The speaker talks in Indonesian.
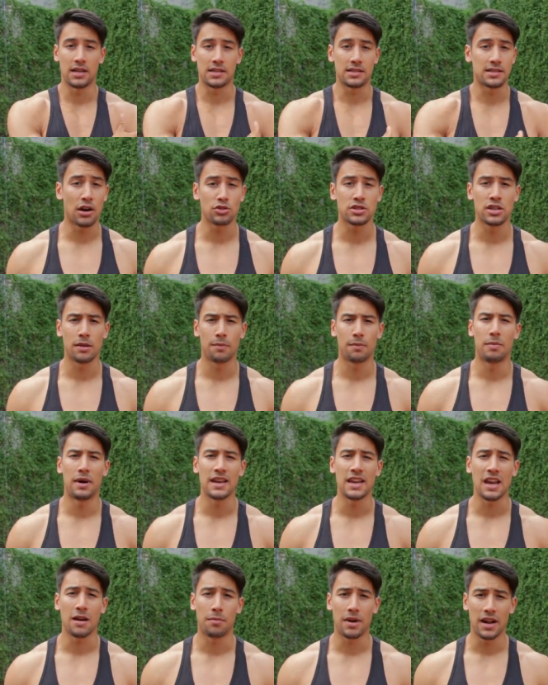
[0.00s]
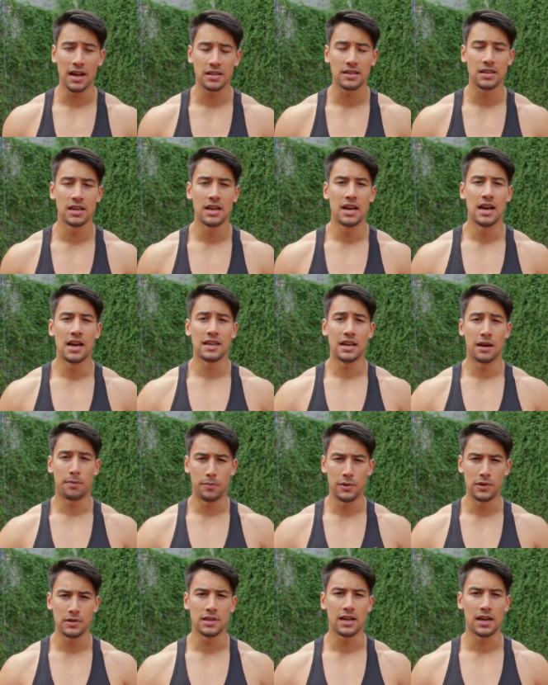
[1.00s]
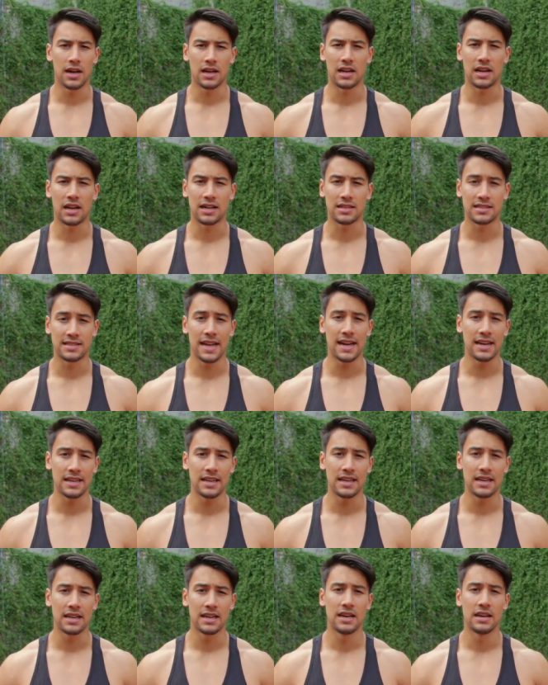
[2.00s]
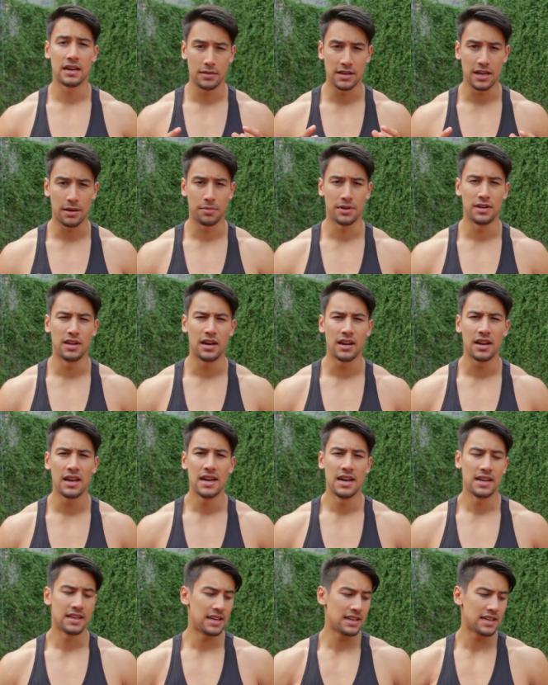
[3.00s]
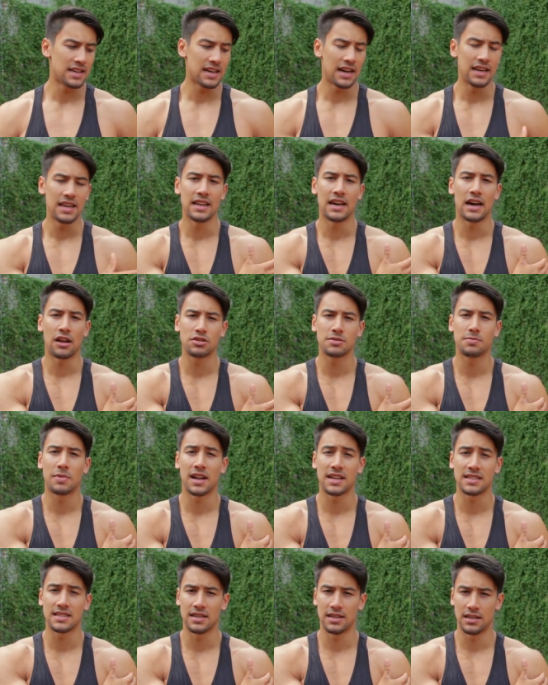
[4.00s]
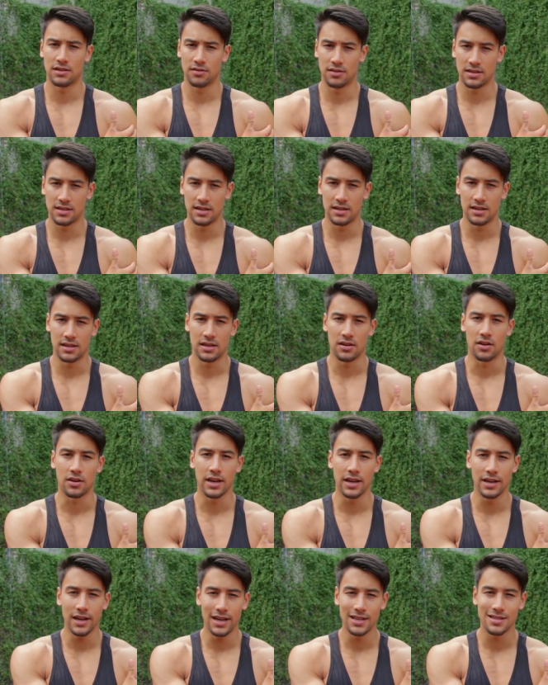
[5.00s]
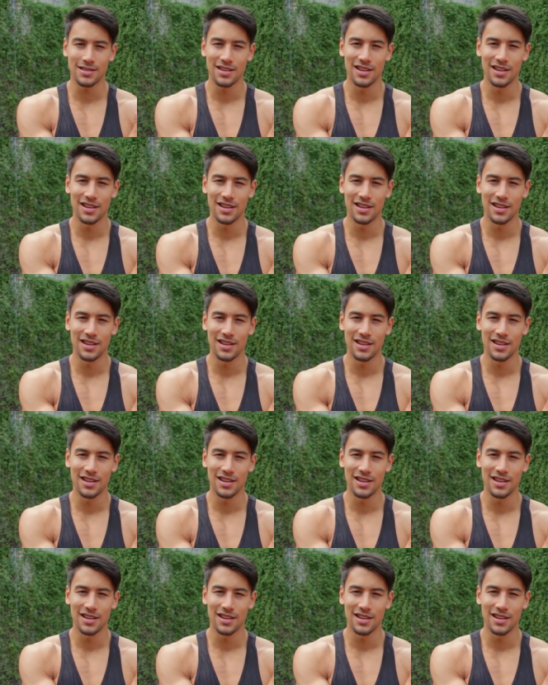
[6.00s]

Gak usah beban yang berat, yang penting adalah teknik yang benar dan kalian harus merasakan itu di sini. Oke okay, guys?